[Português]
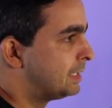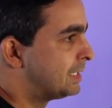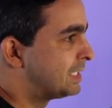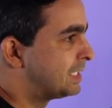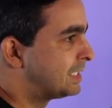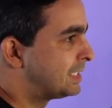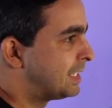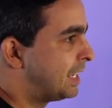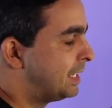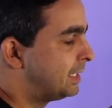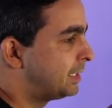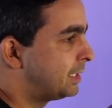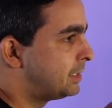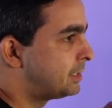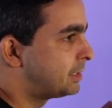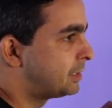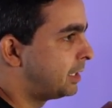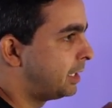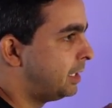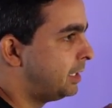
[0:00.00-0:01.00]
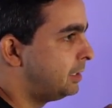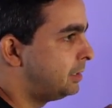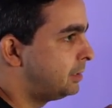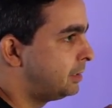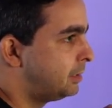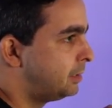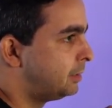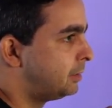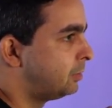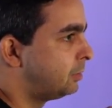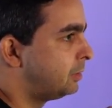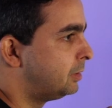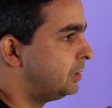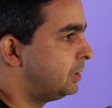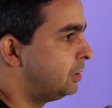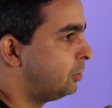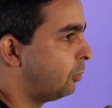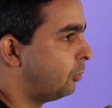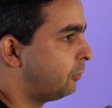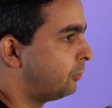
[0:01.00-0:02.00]
seta state
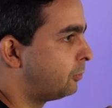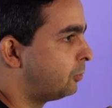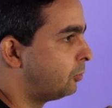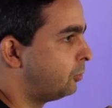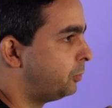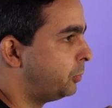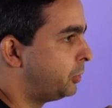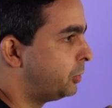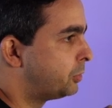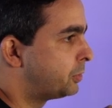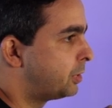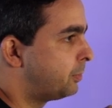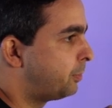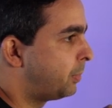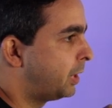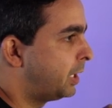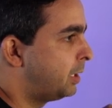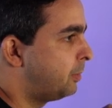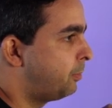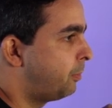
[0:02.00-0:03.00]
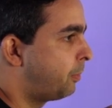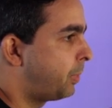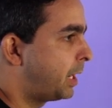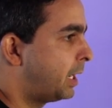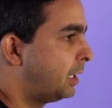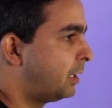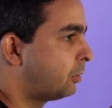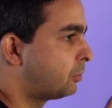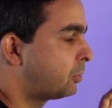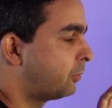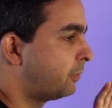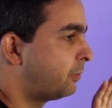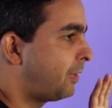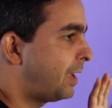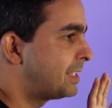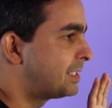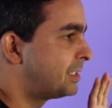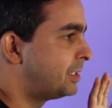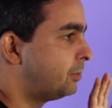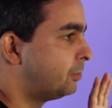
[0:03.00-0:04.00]
de novo no music play para ele não
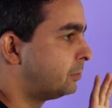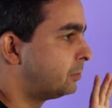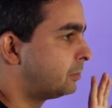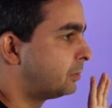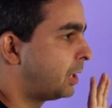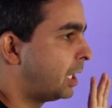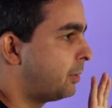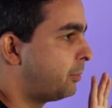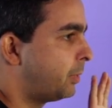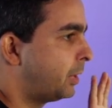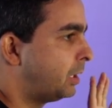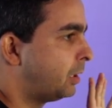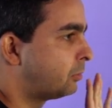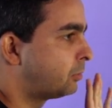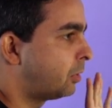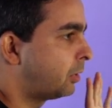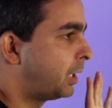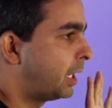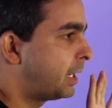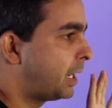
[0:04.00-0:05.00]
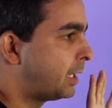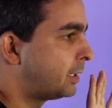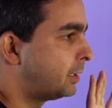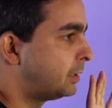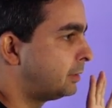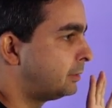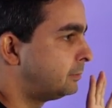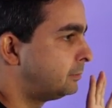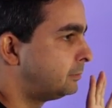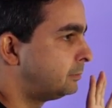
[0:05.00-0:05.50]
vazio, tá? Para ele não tocar nada.